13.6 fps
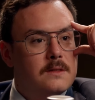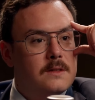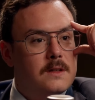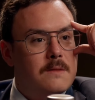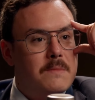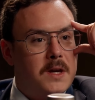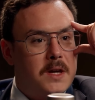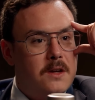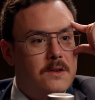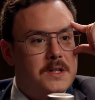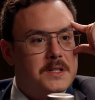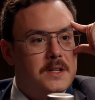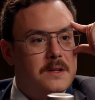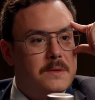México la
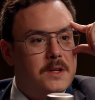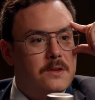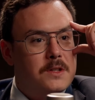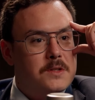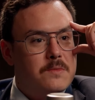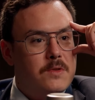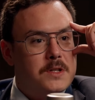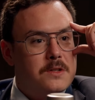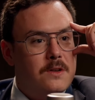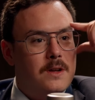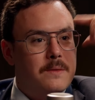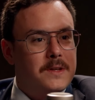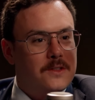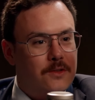escribieron después, con la
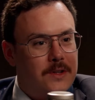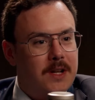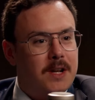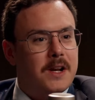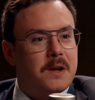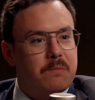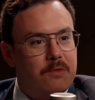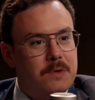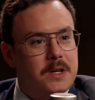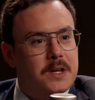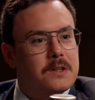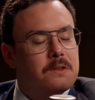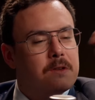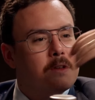victoria de la República.
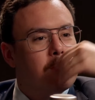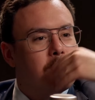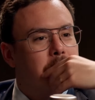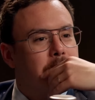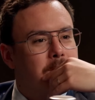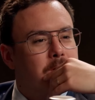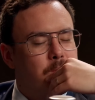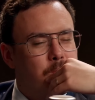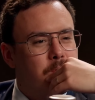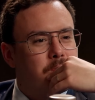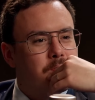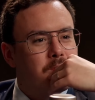Curioso.